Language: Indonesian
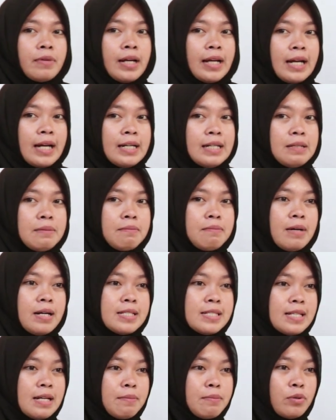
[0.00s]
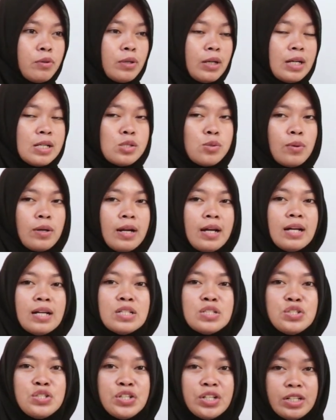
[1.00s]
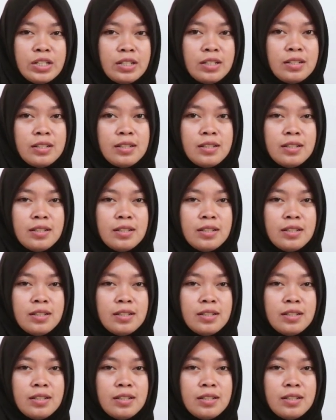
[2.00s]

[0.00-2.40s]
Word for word: mereka dibaca menggunakan suara j.